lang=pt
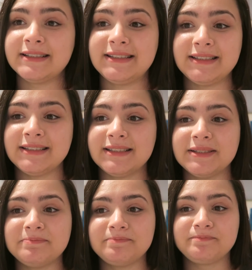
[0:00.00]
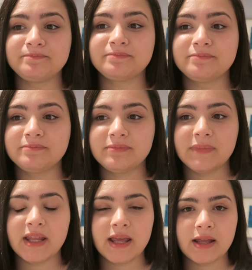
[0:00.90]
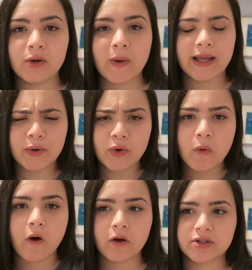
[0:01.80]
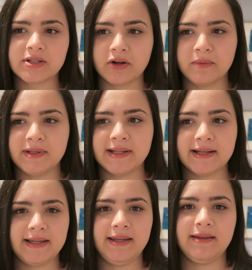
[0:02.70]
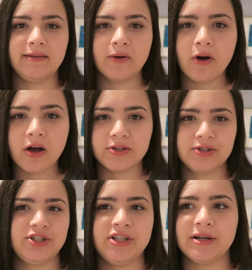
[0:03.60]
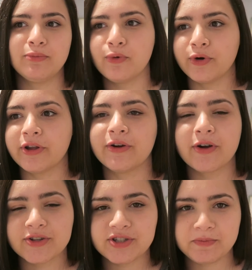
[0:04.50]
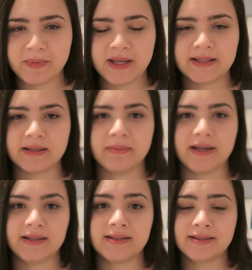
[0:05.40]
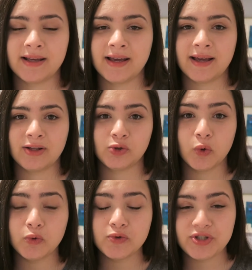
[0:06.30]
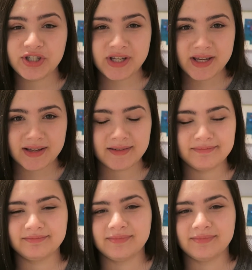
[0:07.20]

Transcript: E não é que eu não gosto da comida daqui. Eu gosto de hambúrguer, eu gosto de pizza, mas todo dia